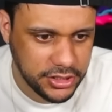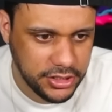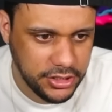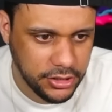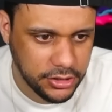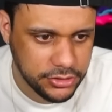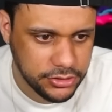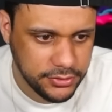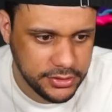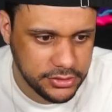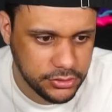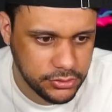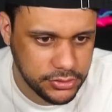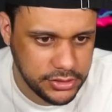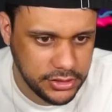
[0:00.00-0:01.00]
aqui, ó. Deixa eu ver
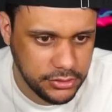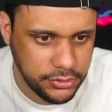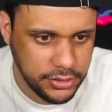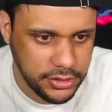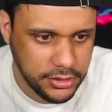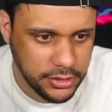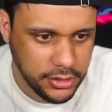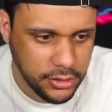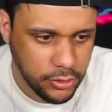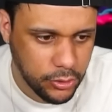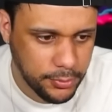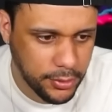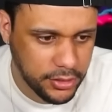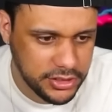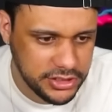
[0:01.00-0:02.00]
se eu consigo ir.
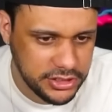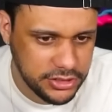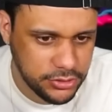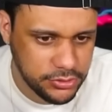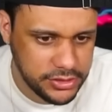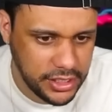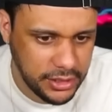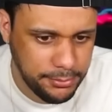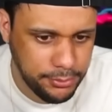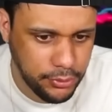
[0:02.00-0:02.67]
O bom é que a gente consegue